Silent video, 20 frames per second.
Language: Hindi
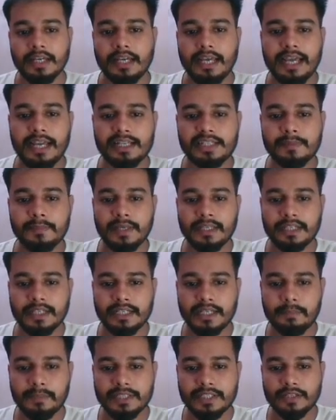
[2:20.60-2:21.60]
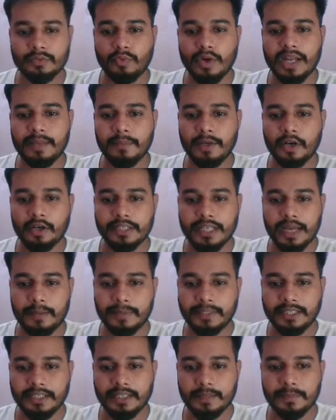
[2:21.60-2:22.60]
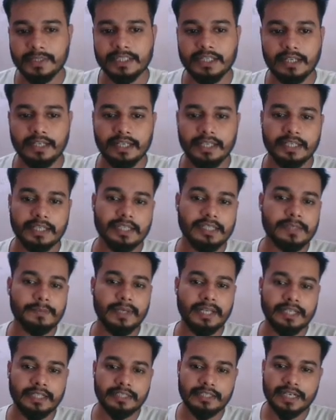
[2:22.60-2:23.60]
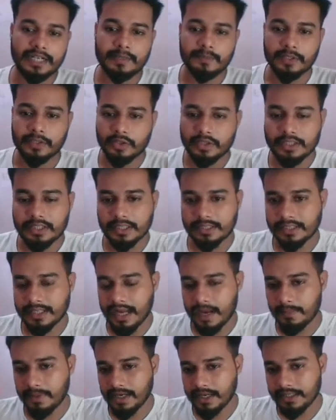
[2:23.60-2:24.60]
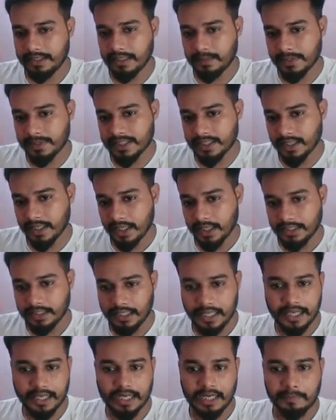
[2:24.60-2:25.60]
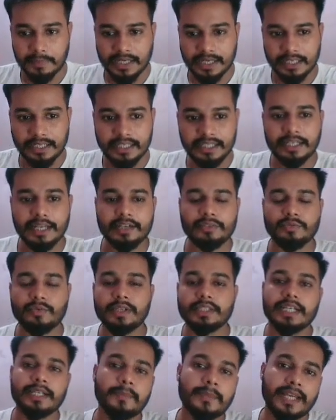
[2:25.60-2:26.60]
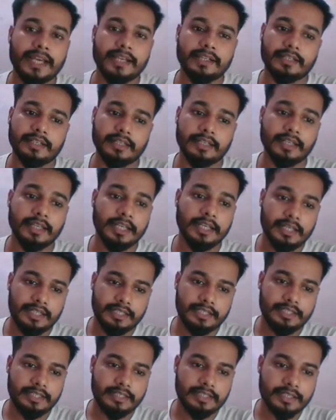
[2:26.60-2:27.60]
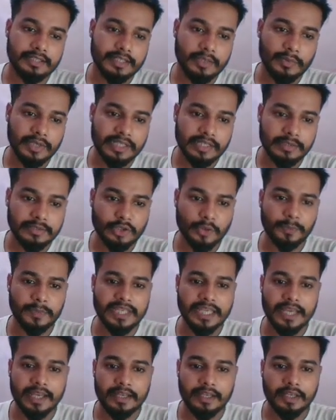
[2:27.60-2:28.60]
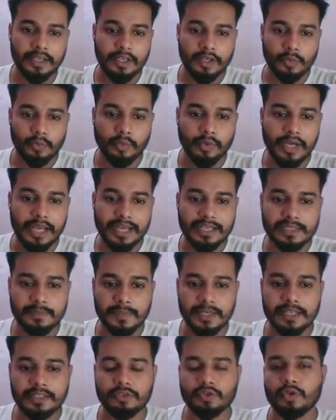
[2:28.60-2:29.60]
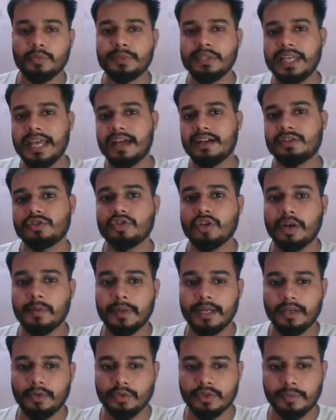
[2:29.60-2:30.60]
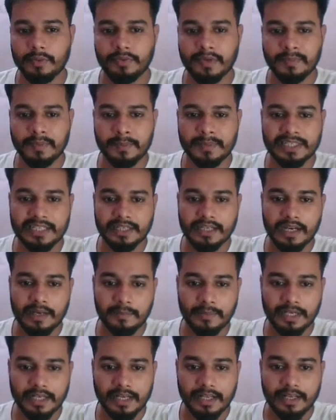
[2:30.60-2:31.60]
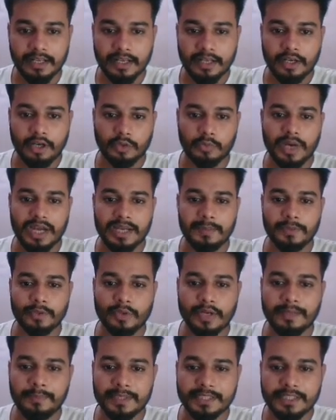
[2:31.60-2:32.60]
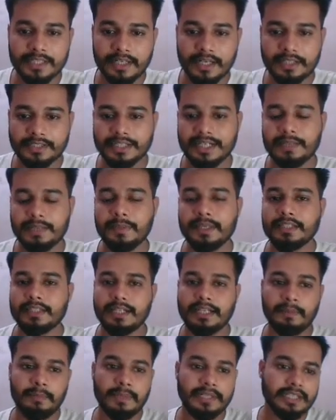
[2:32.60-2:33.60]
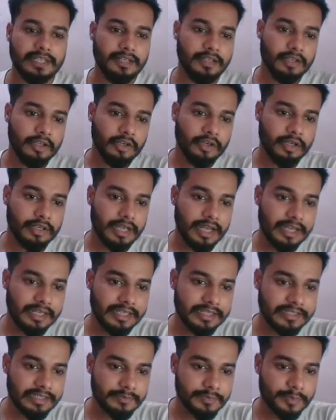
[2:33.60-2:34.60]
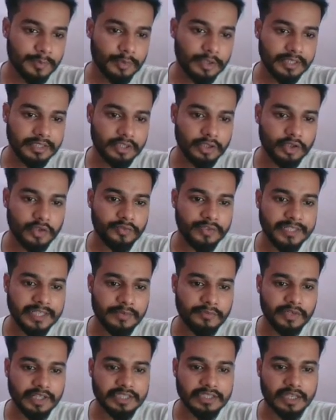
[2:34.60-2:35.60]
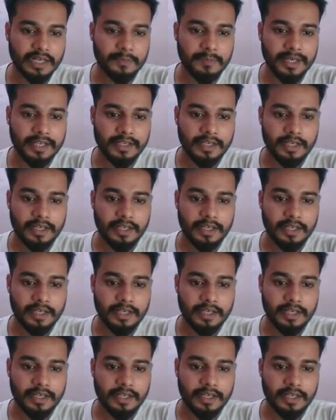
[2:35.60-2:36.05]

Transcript: एक्स में थर्टी परसेंट वाई में और यहाँ पे थर्टी परसेंट किस में जेड में तो इस तरह से यहाँ पे हंड्रेड परसेंट ये काम कर लिया एक्स वाई जेड मिला करके इसी तरह से वर्कर जो बी है वो एक्स में जो भी एक्स जॉब है उसमें फिफ्टी परसेंट काम कर रहा है और वाई में ट्वेंटी परसेंट एंड जेड में थर्टी परसेंट और आगे सम्स में बोला कि ओवर टाइम वाइज डन बाय